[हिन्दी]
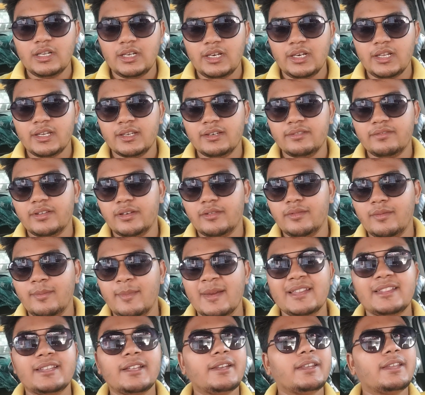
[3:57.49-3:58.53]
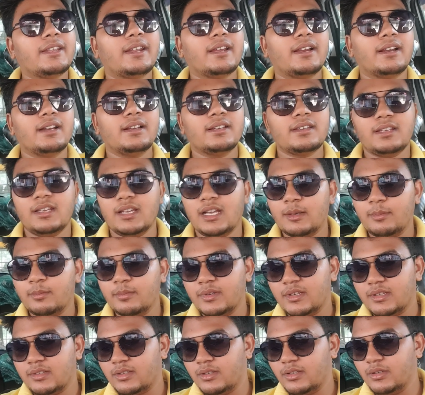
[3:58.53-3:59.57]
लेकिन फिर भी बेहतर ये रहेगा कि आप
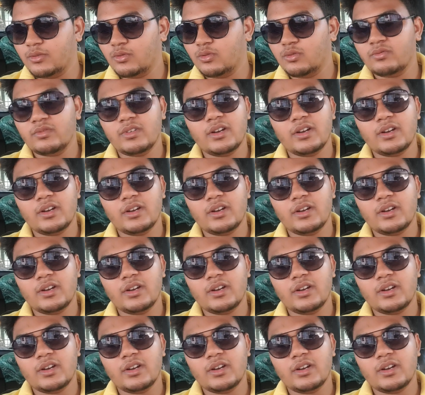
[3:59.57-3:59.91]
किसी रूम